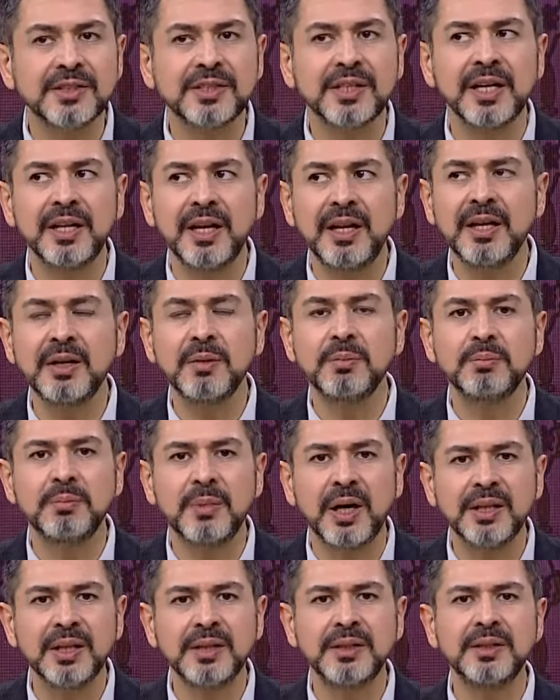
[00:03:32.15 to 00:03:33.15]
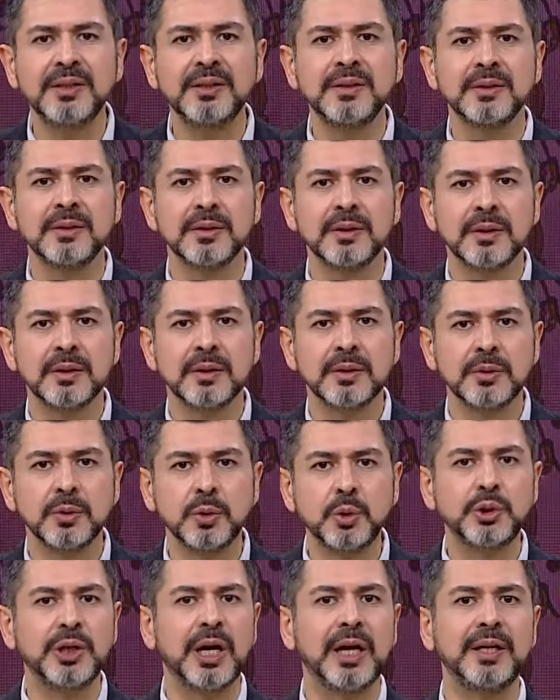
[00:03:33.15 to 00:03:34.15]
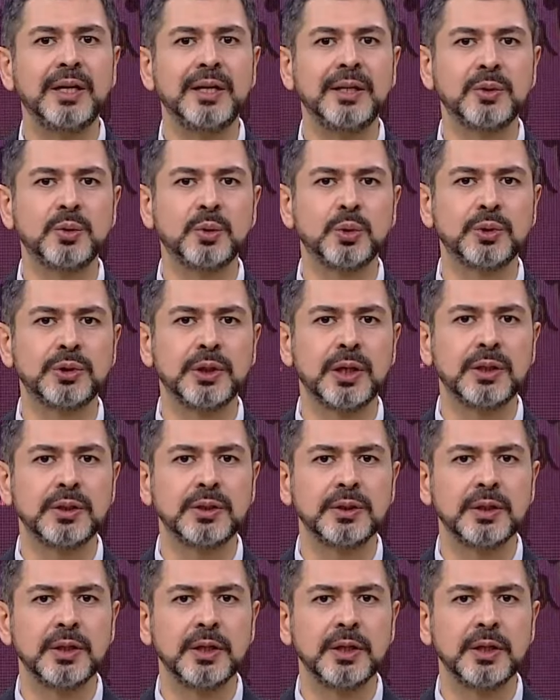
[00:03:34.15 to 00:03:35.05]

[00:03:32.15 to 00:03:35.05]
senelik malının güzelliğini kurtarır.